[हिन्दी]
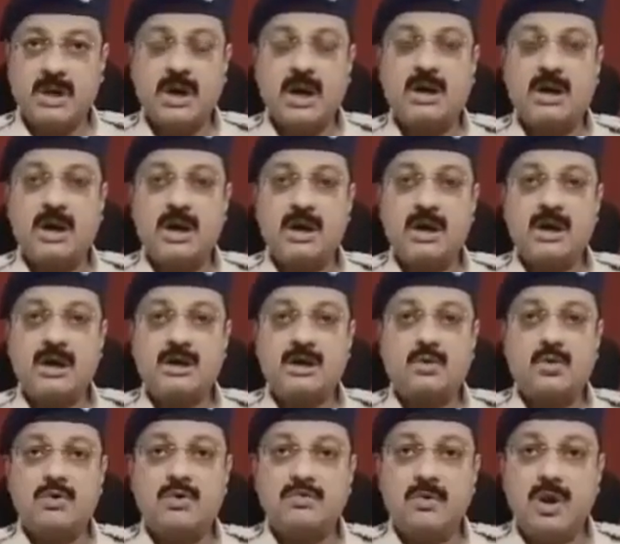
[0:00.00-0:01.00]
अगर
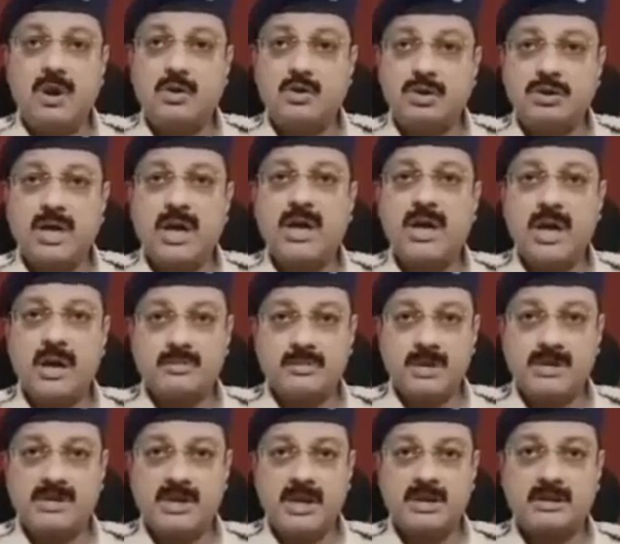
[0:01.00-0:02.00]
कोई फ्रॉड होता है
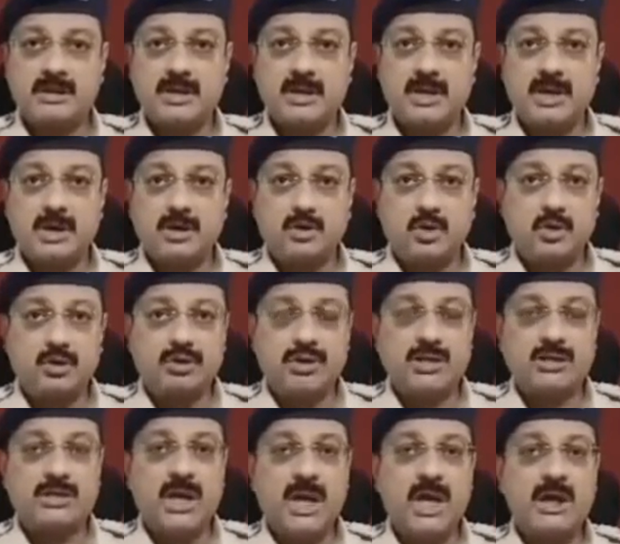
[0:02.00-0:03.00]
आपके साथ तो
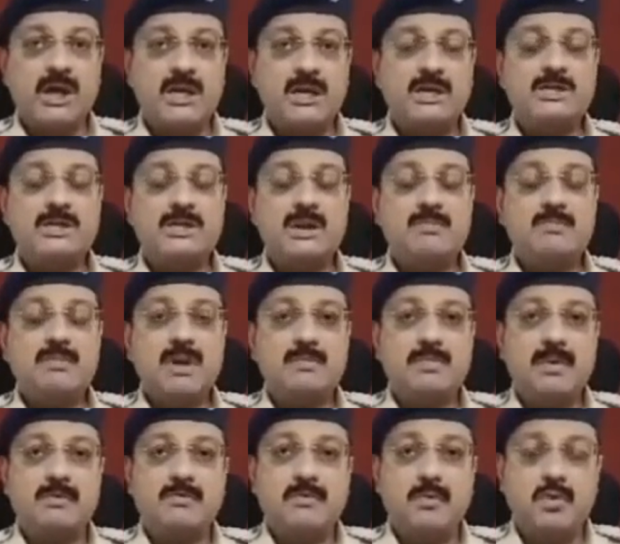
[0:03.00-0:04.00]
तत्काल इस नंबर
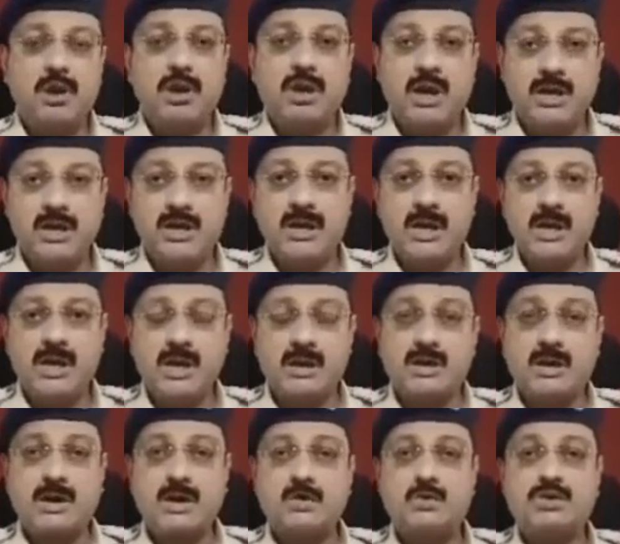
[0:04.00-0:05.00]
पर फोन लगाइए
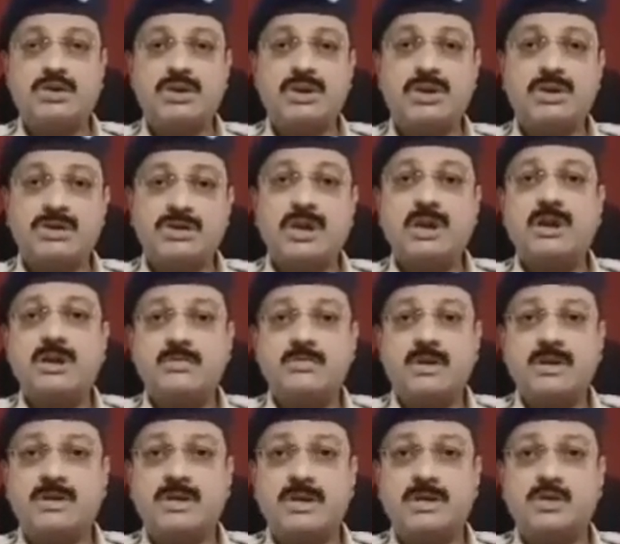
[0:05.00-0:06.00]
उस रजिस्टर्ड नंबर
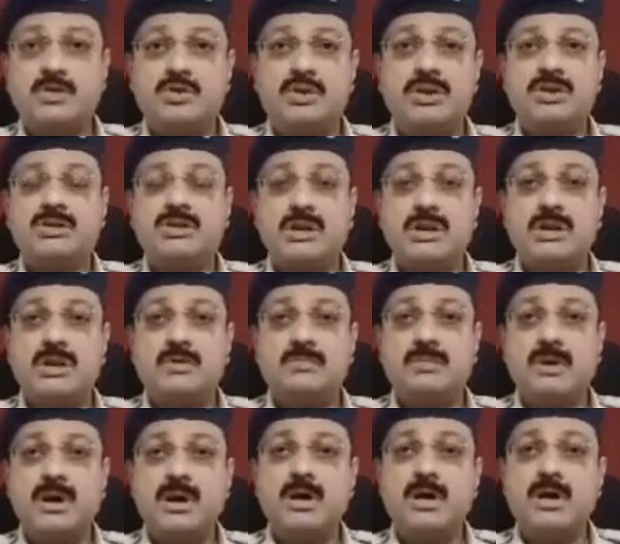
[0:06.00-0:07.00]
से जो रजिस्टर्ड
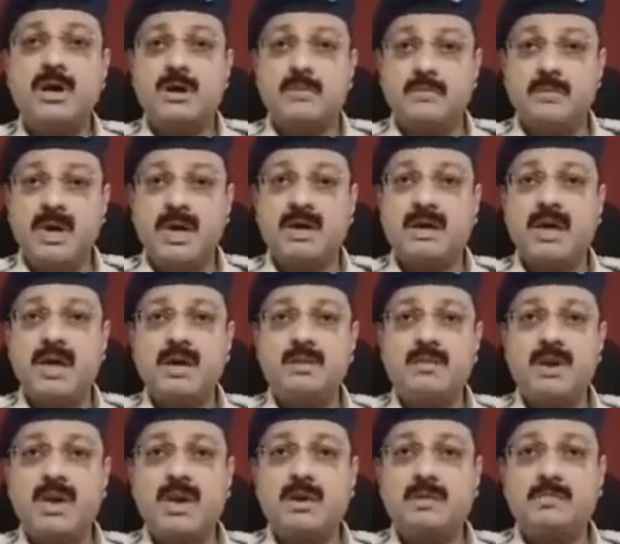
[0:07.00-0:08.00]
नंबर बैंकिंग
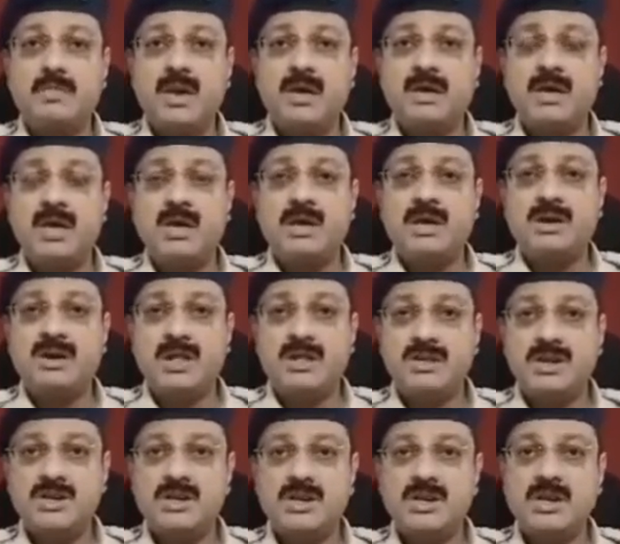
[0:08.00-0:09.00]
में बैंकिंग के
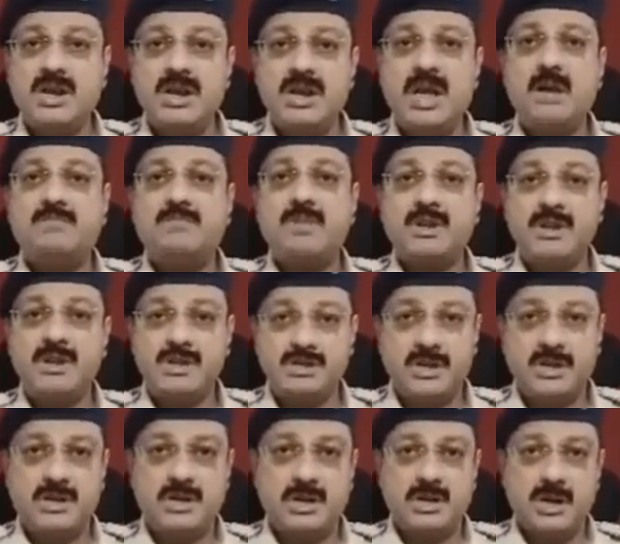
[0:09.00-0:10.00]
ट्रांजैक्शन के लिए आपने
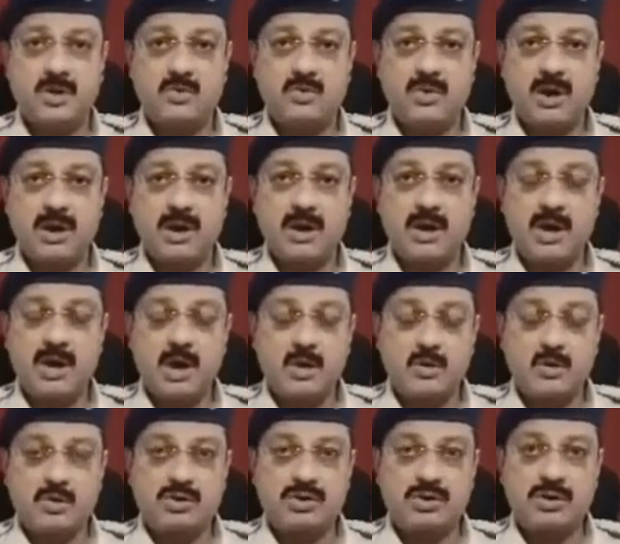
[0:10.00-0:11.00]
रजिस्टर्ड किया हुआ है
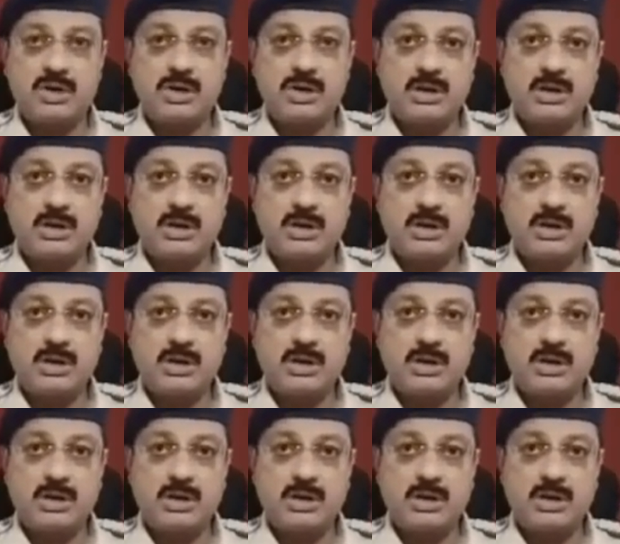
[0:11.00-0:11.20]
उस